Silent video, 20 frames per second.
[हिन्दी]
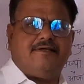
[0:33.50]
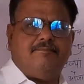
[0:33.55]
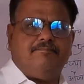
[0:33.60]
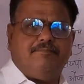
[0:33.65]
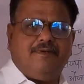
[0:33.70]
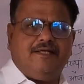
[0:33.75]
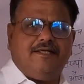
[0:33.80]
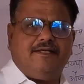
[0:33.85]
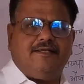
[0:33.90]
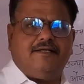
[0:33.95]

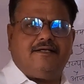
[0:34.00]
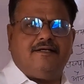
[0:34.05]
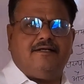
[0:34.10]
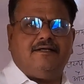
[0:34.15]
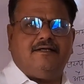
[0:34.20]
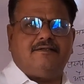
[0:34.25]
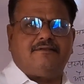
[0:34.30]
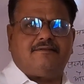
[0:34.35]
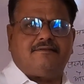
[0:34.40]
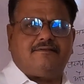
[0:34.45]
सैंपल लेने का
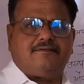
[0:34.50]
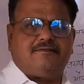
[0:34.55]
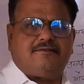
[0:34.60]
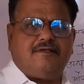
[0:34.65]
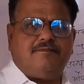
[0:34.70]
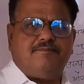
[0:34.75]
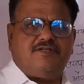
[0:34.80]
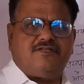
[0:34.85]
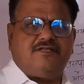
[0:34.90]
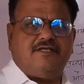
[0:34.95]

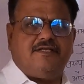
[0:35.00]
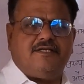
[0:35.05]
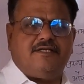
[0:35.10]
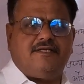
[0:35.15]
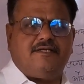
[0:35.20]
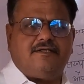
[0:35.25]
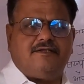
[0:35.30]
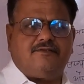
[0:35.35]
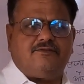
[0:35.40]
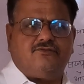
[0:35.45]
सबसे
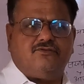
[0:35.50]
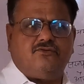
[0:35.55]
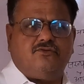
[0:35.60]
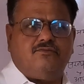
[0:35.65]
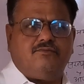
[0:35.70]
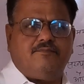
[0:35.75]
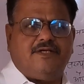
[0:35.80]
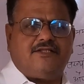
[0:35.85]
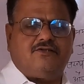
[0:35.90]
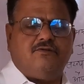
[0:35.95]
जो
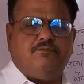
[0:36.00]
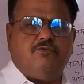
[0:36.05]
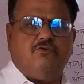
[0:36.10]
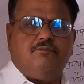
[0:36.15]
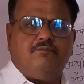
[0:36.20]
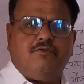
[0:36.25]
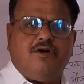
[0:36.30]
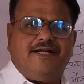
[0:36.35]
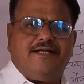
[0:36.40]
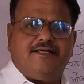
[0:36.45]

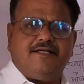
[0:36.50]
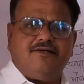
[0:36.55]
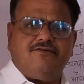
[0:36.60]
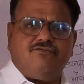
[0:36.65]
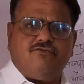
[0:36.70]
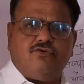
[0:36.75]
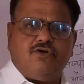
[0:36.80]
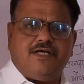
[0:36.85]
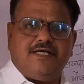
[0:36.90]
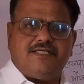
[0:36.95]
महत्वपूर्ण पॉइंट है
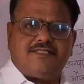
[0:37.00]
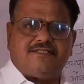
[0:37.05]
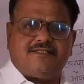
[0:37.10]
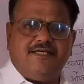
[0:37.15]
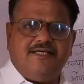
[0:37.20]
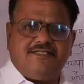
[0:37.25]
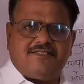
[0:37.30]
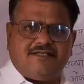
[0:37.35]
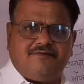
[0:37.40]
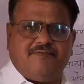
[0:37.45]
वो है
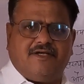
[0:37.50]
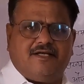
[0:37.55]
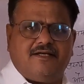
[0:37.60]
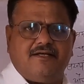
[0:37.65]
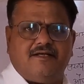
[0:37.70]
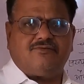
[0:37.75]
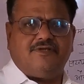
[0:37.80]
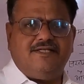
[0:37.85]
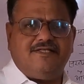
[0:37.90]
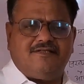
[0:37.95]
सही समय
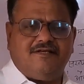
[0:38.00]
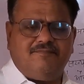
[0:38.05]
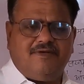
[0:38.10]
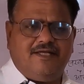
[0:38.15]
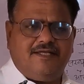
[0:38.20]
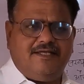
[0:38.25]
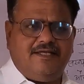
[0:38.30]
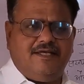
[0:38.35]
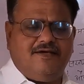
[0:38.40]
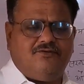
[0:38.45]
तो सही
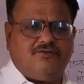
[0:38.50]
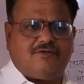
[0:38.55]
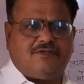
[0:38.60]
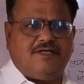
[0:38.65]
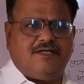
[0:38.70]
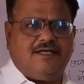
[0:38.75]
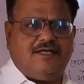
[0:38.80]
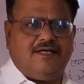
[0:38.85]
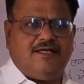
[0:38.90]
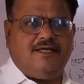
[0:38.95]
समय ये
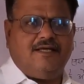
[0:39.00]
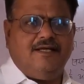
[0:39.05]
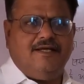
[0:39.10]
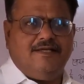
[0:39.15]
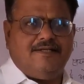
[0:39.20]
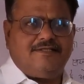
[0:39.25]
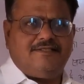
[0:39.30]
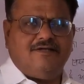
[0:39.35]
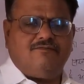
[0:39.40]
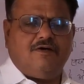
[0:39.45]
होता है
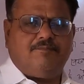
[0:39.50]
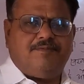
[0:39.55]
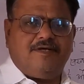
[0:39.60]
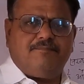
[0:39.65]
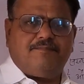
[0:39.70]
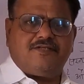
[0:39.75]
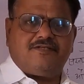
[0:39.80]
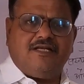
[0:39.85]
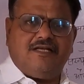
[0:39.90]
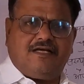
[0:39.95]
जब अपनी
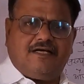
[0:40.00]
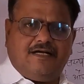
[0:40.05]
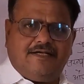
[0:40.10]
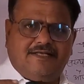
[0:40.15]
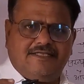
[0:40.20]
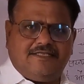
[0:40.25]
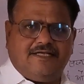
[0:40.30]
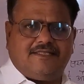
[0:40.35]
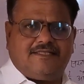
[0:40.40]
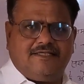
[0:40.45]
फसल
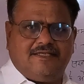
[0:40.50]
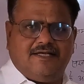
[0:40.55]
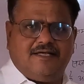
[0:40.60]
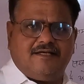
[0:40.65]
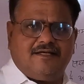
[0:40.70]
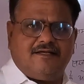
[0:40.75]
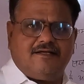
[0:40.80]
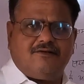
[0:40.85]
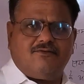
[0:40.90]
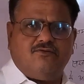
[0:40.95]
कट जाती
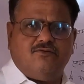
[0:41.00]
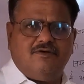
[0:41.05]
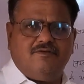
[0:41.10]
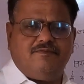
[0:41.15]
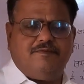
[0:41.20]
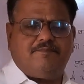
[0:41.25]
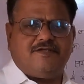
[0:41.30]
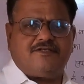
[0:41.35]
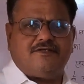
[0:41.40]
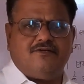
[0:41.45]
है कोई
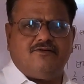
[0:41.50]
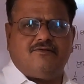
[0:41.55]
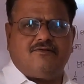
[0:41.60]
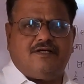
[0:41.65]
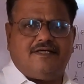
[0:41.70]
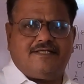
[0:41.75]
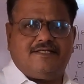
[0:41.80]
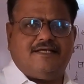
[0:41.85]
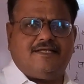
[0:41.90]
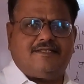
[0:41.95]
भी फसल हो
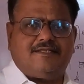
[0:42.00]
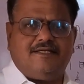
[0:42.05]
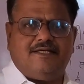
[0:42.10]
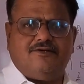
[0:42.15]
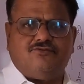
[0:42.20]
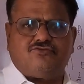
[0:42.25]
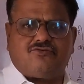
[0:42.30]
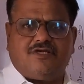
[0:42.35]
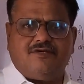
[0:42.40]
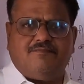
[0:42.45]
कट जाती है
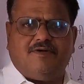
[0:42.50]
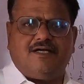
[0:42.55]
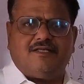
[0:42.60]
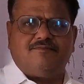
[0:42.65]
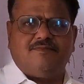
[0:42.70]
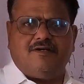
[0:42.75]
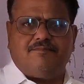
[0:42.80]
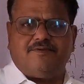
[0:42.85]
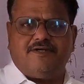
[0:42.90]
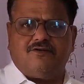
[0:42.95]
उसके बाद
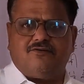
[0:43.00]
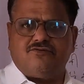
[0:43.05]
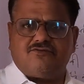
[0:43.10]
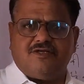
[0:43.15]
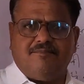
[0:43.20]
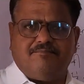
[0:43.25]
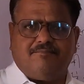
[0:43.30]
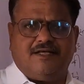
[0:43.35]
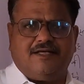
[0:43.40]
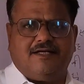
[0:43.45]
में अपने को
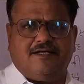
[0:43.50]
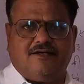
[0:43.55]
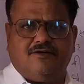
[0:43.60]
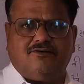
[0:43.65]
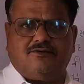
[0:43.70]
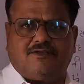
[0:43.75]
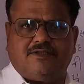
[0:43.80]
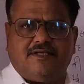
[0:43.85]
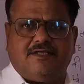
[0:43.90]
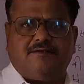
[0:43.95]
सैंपल लेना
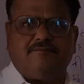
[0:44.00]
होता